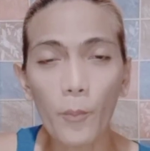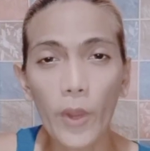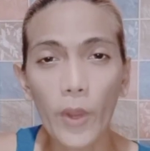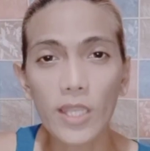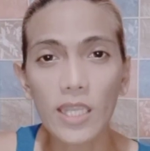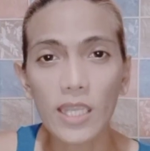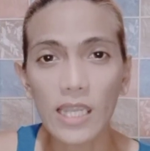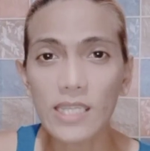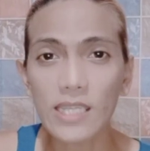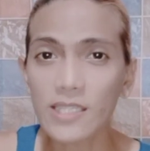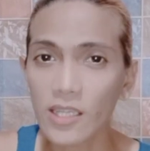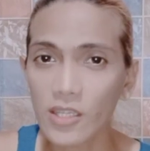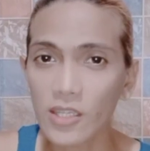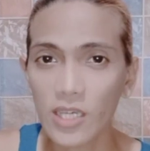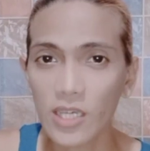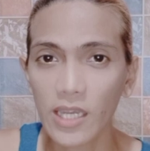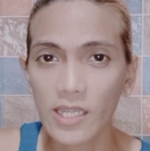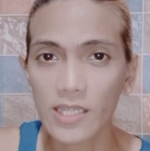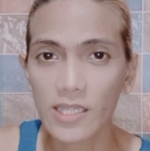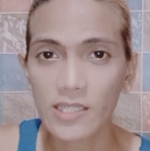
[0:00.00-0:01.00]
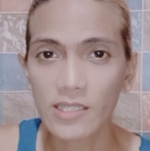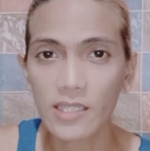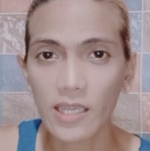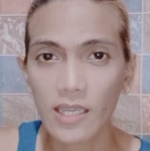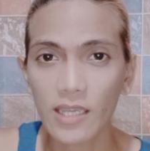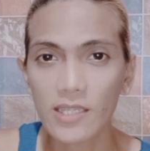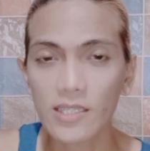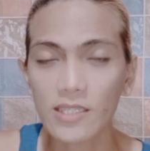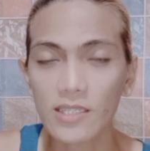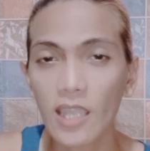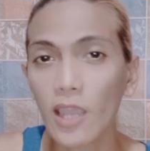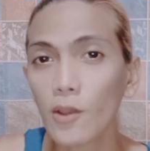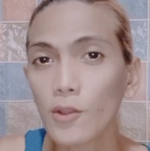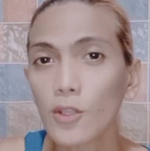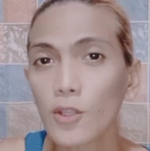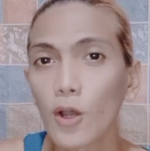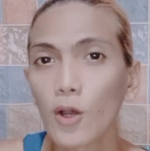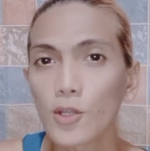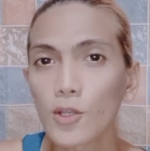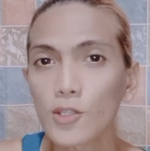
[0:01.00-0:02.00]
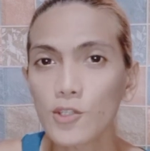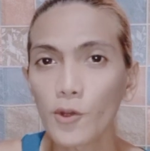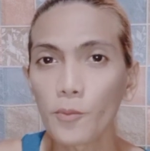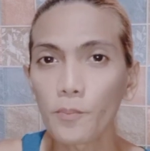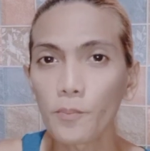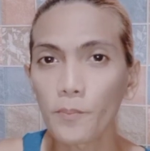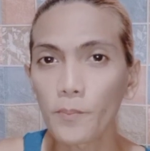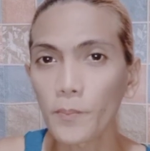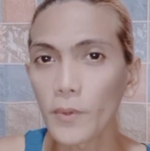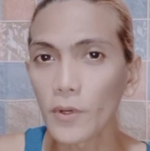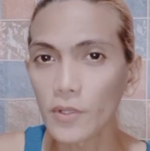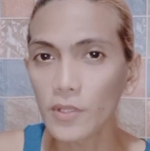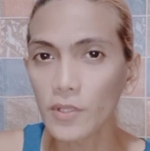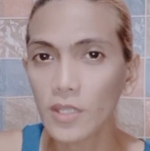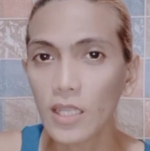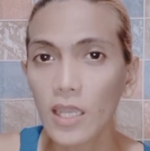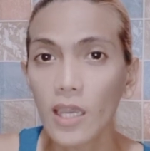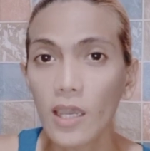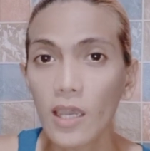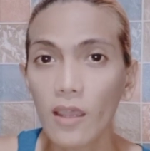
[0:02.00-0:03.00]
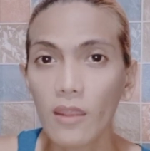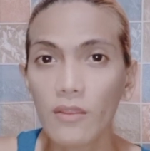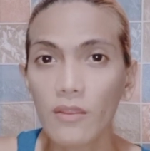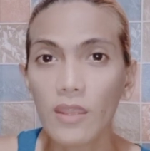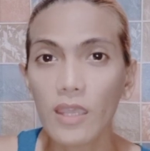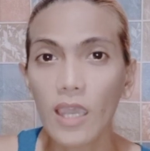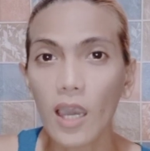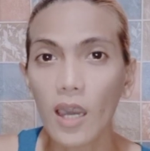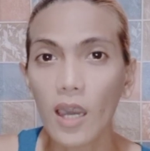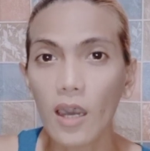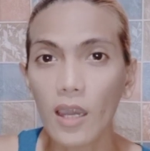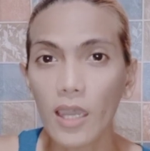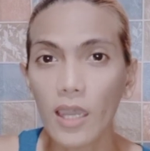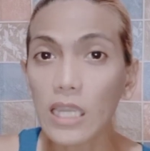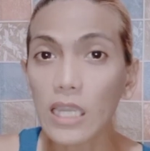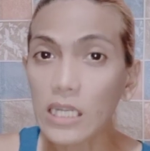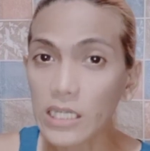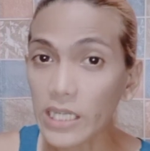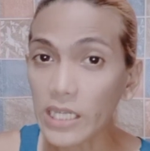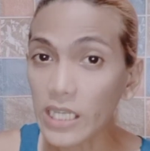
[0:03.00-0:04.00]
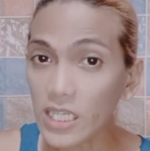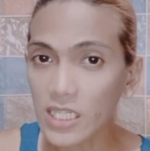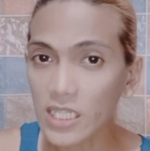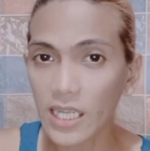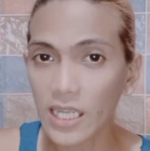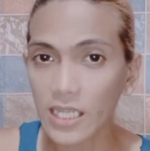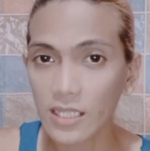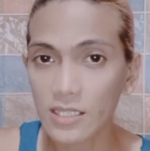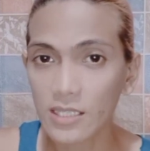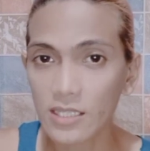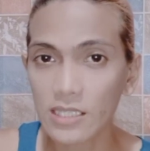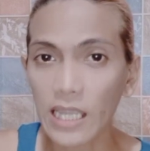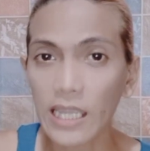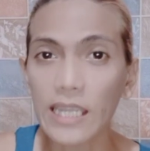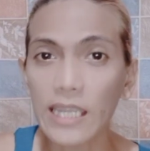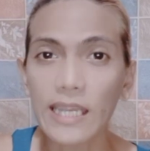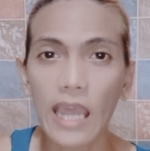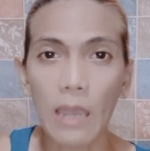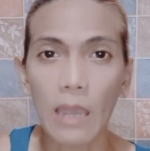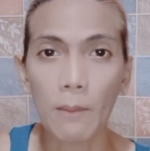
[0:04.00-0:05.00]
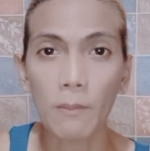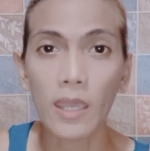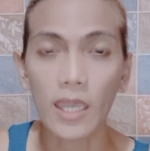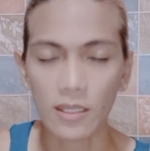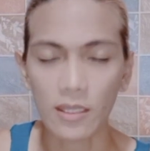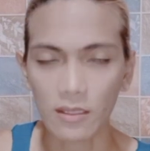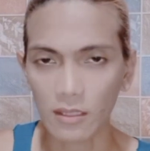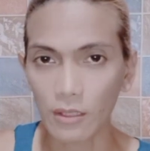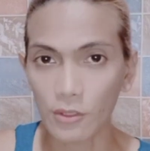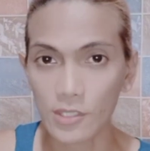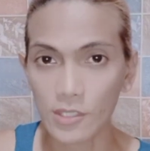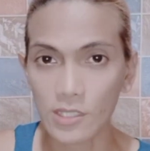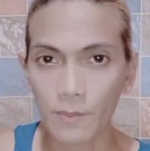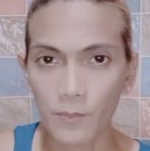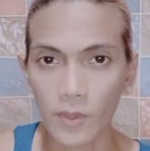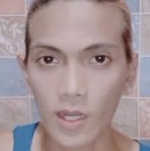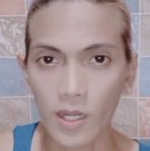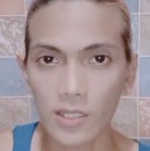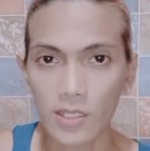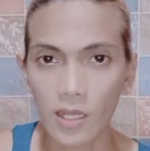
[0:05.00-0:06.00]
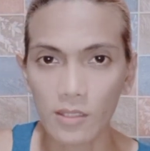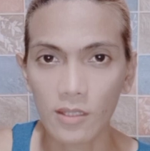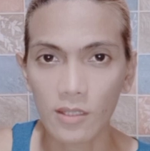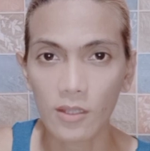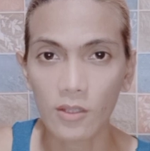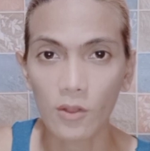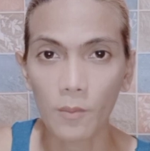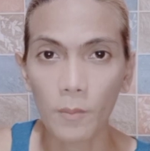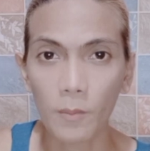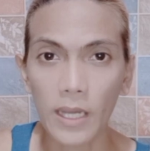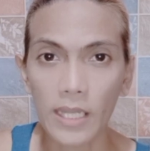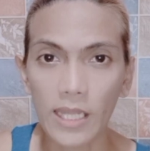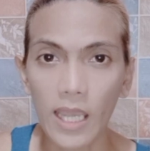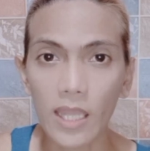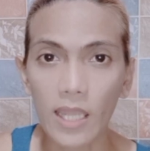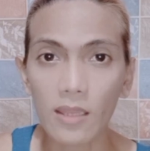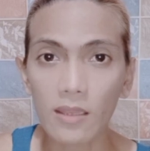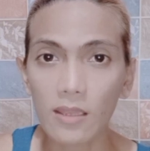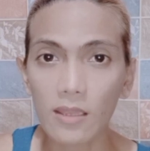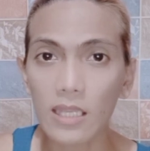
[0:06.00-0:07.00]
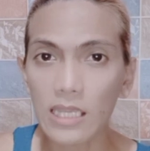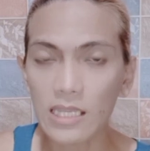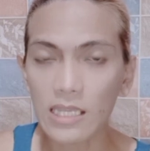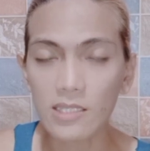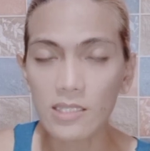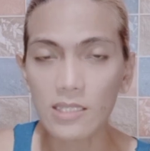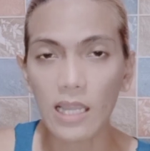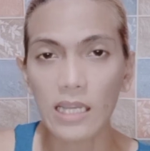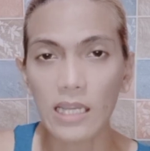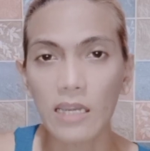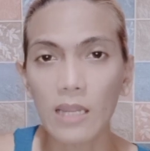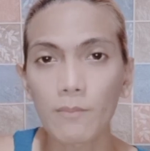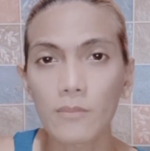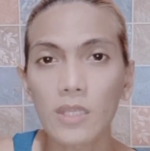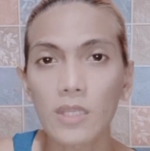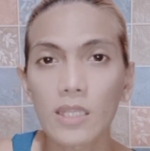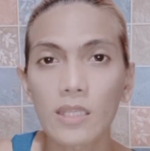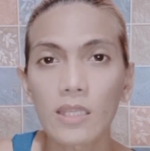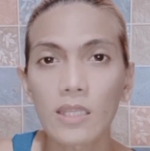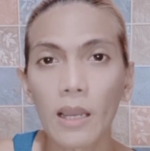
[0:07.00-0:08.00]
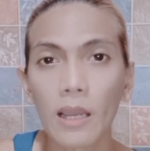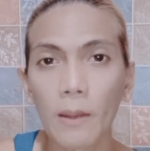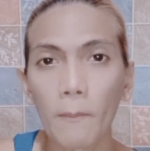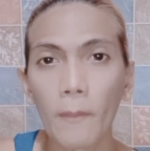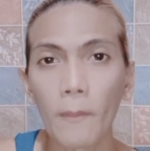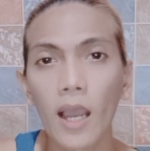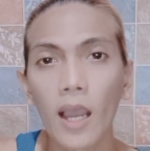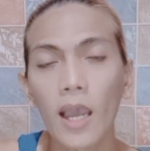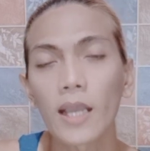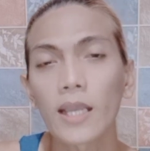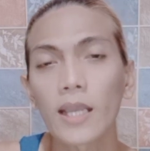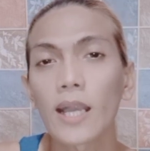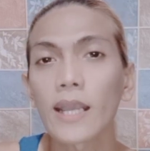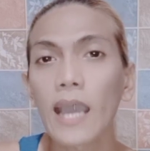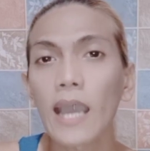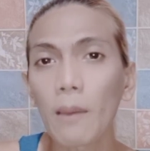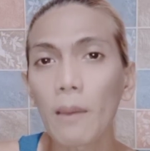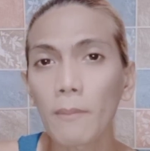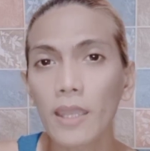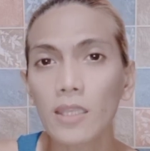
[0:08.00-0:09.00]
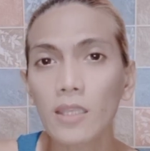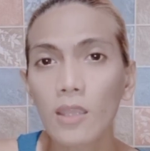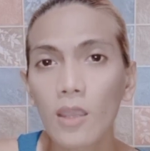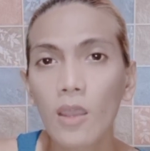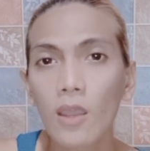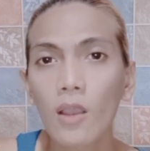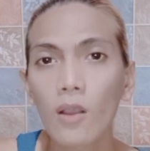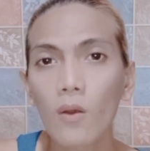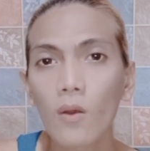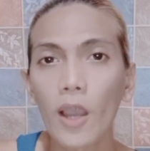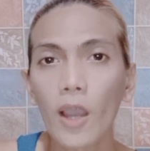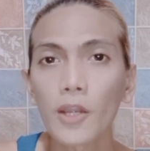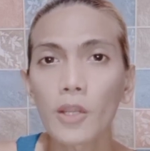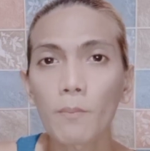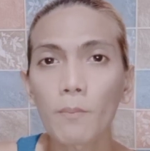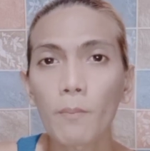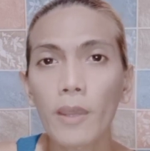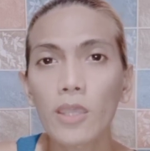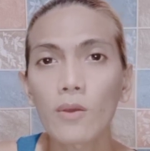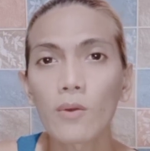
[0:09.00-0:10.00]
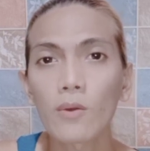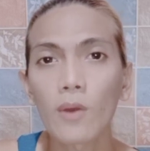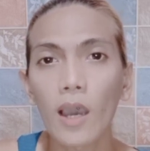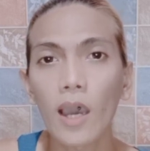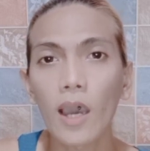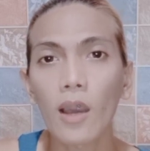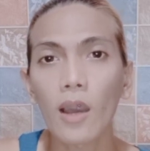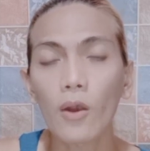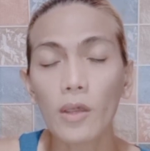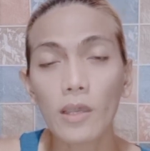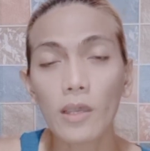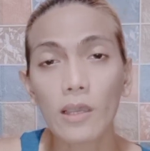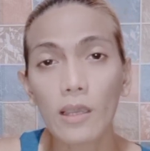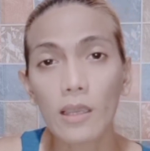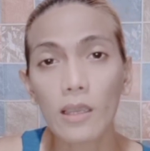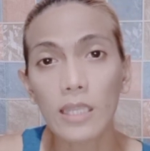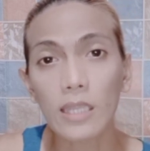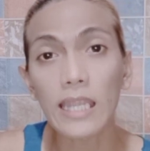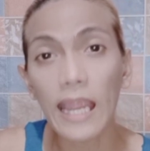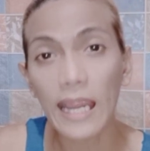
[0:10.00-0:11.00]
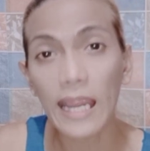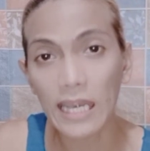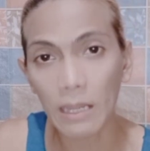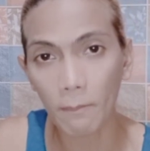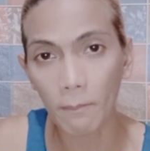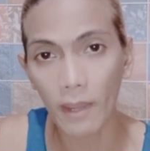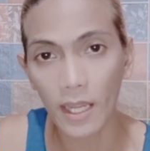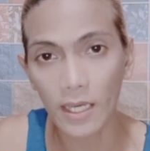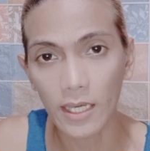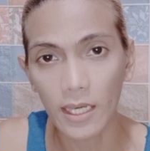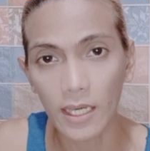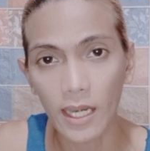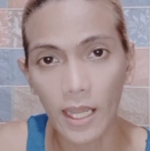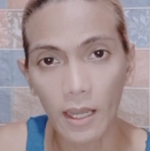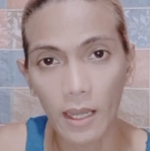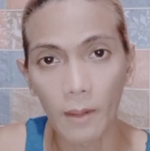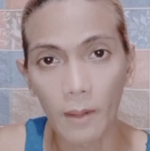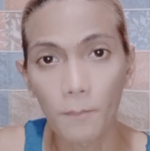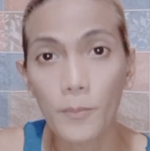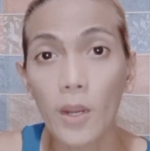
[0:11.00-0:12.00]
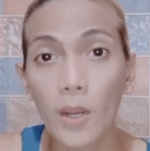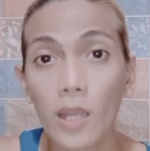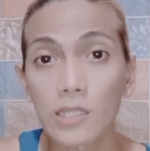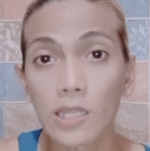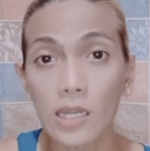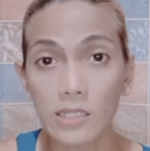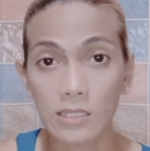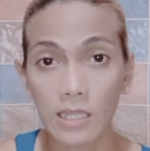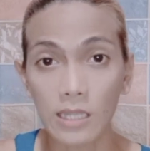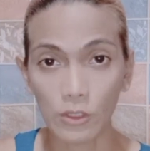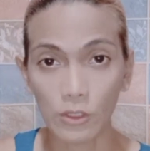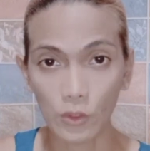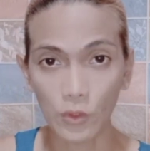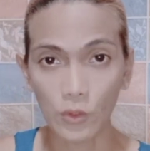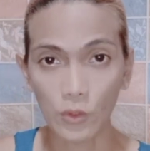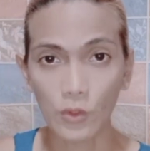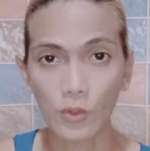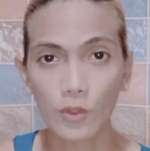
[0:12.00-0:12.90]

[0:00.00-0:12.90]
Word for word: pwedeng isuggest is they could also put the uh, ingredients na ginamit dito sa product na to para at least alam din ng mga gagamit kung ano ba yung uh, nilalaman ng product na to.